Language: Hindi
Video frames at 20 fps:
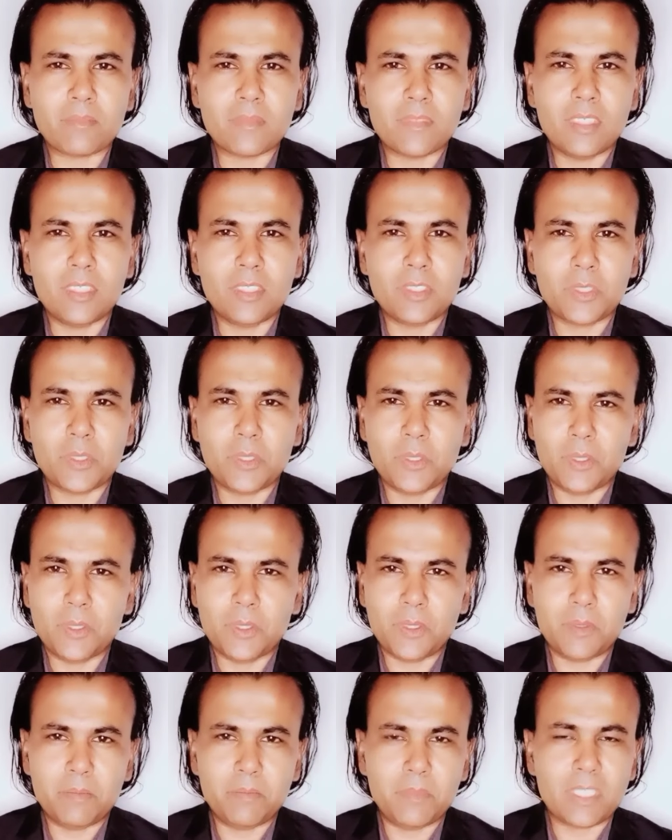जो
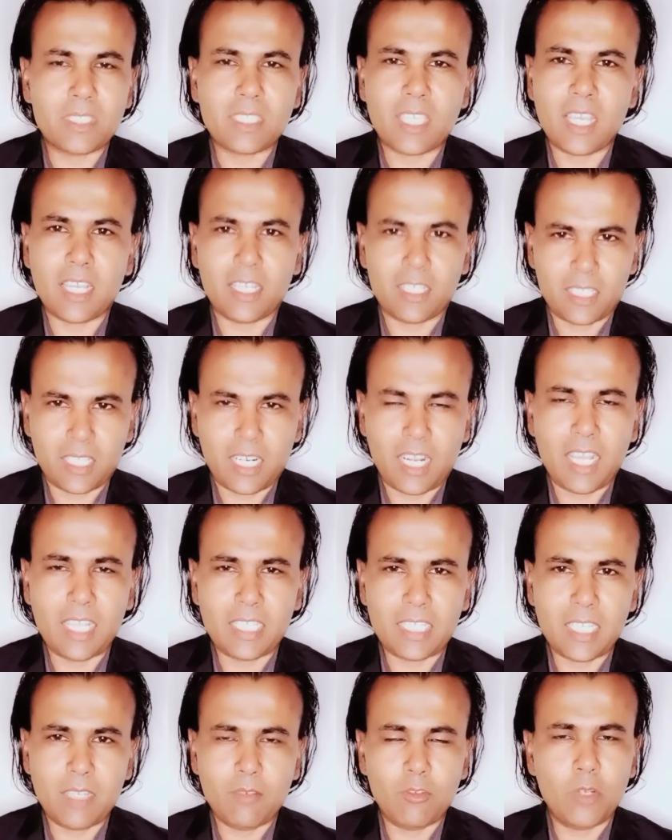इसके ख़तरात
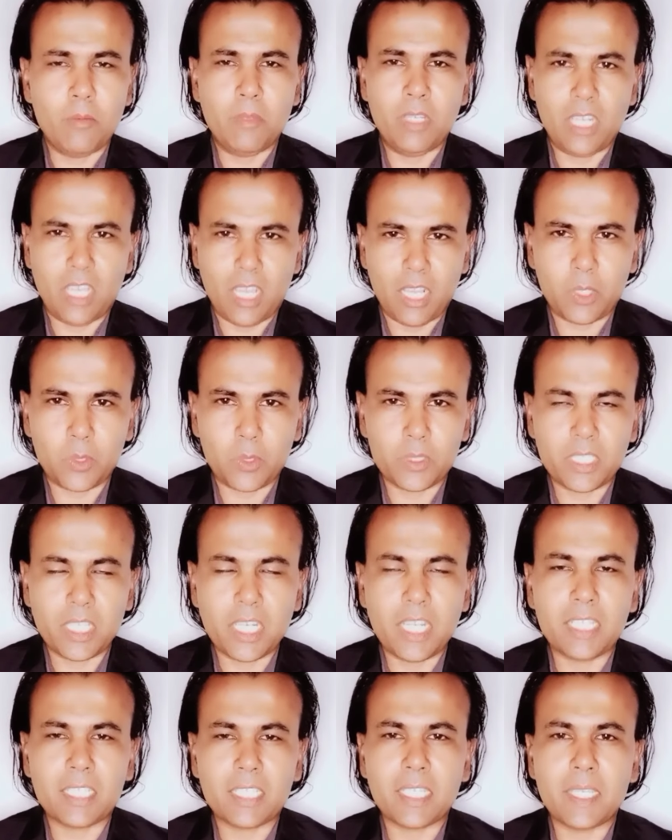हैं वो हमें लाख होते
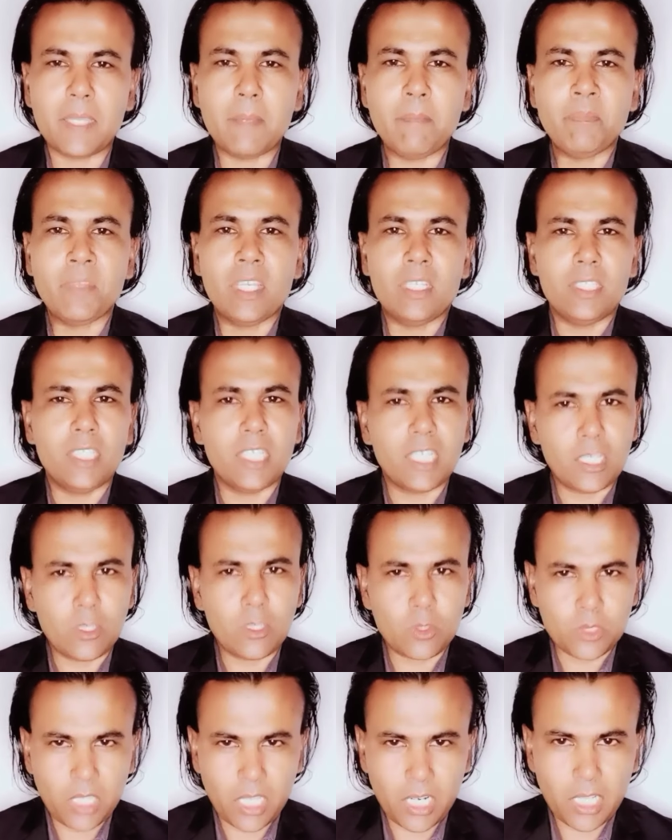रहते हैं दीगर
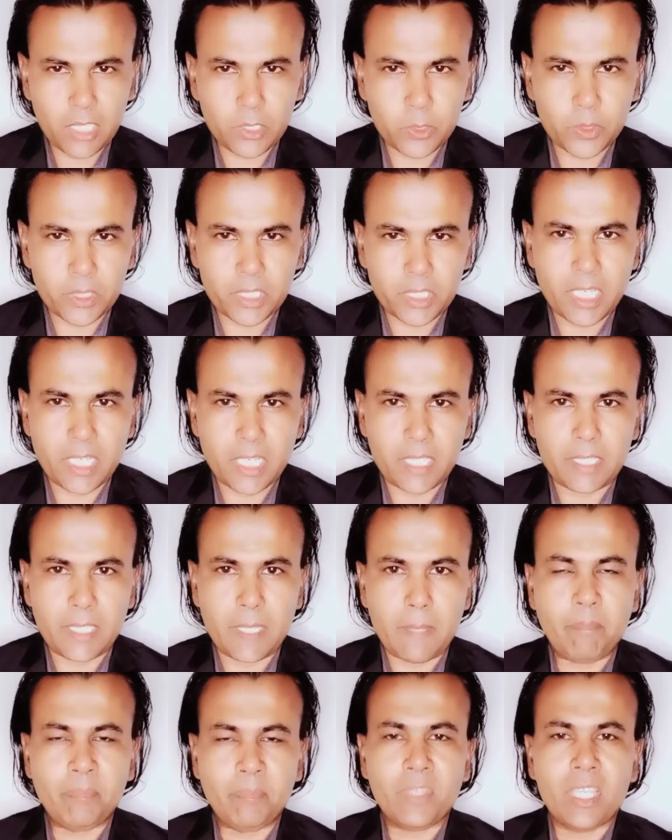नुकसान होते रहते हैं
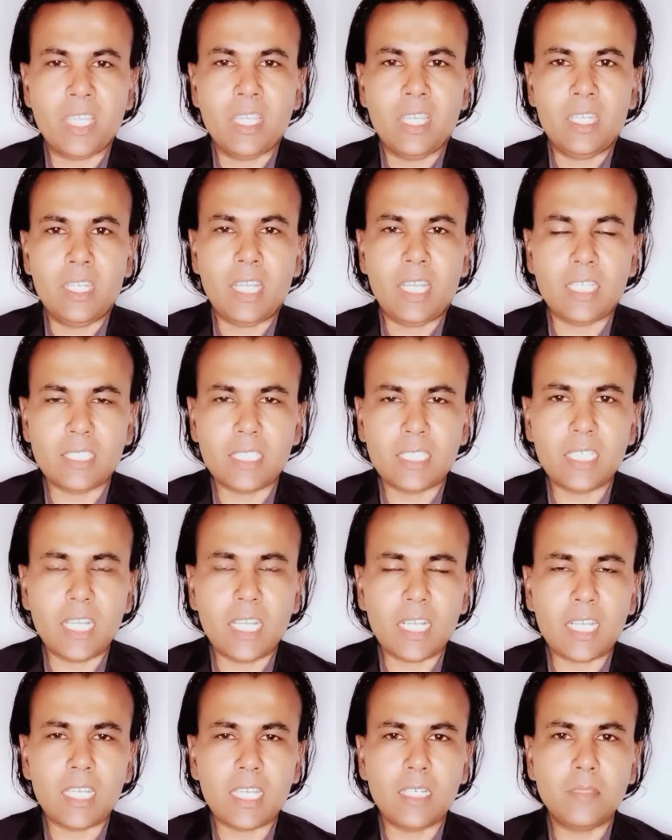नाजरीन
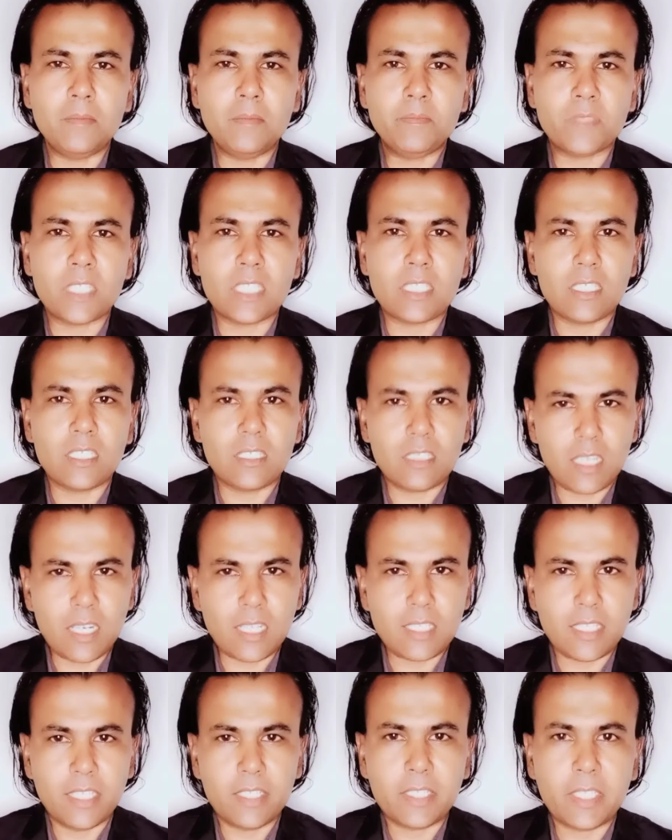अगर हम इसी तरह
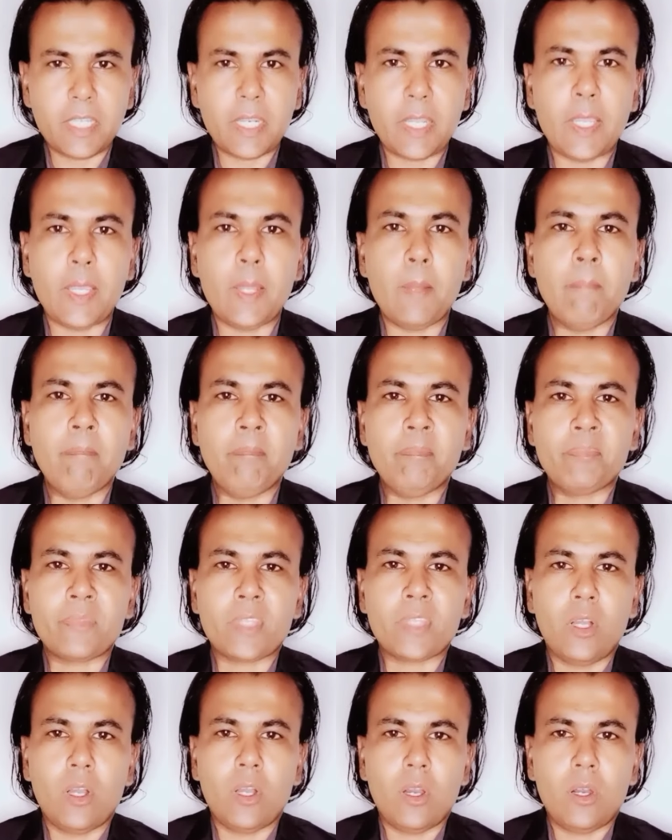चलते रहे
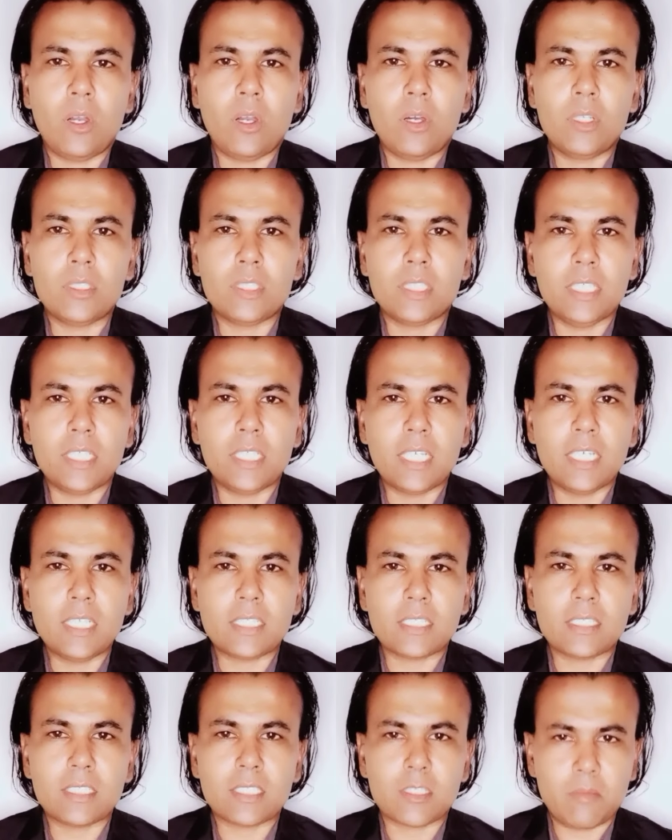और दीगर
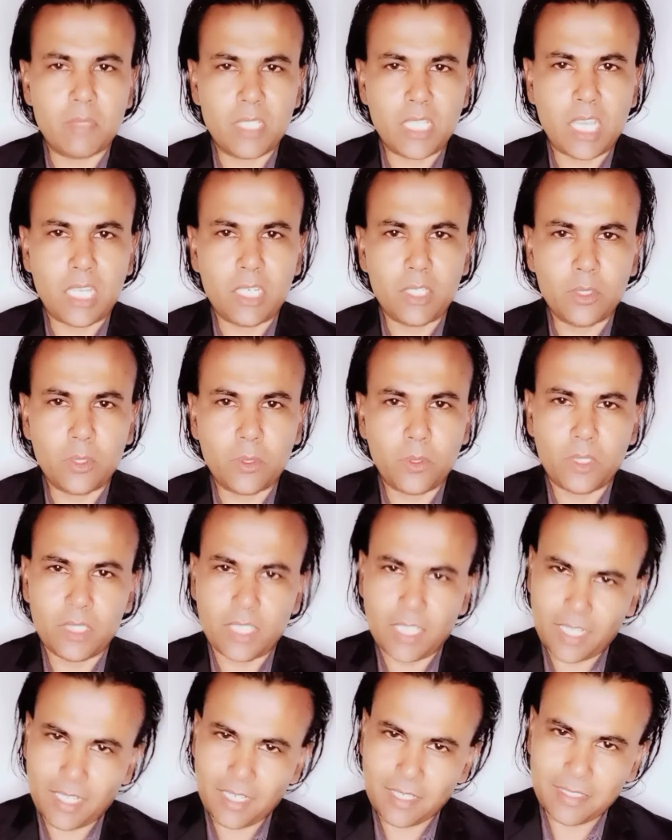जिम्मेदारियों को अदा
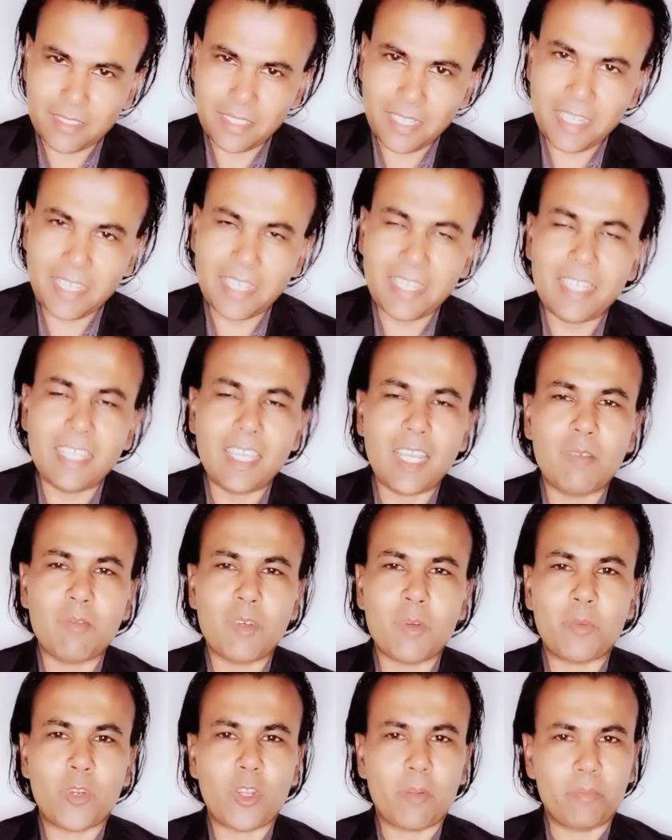करते रहे हम
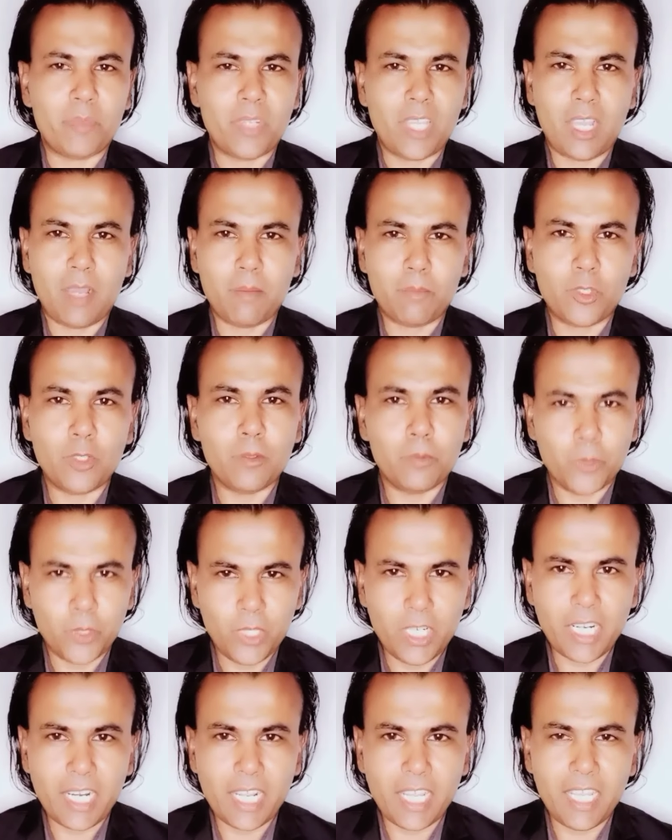अपने आप को
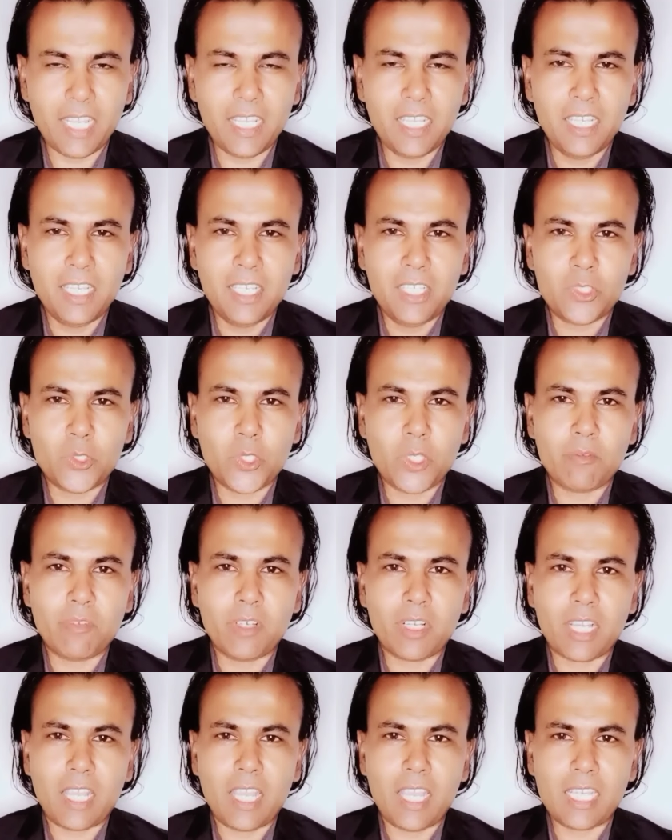भूले रहे तो ये
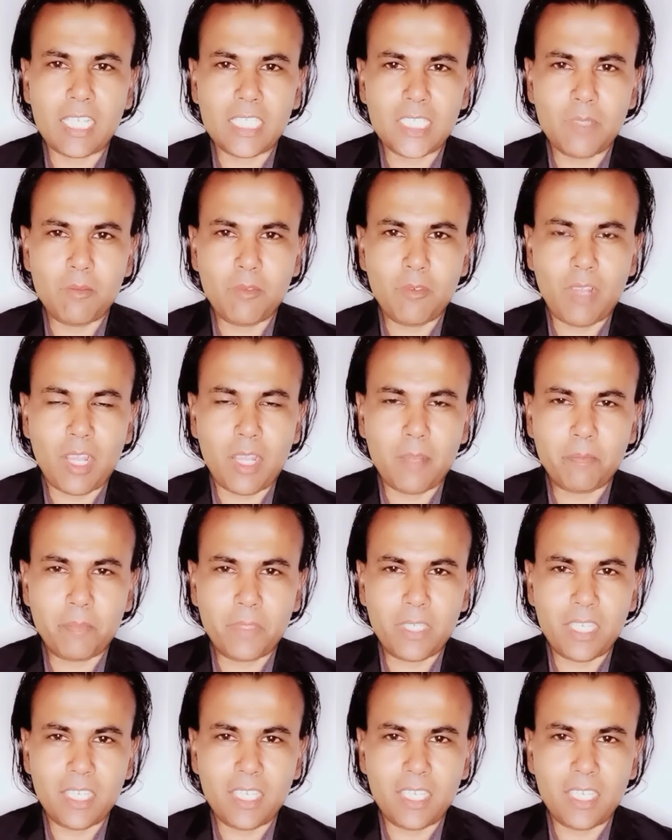फ़र्क आया कि जब आपकी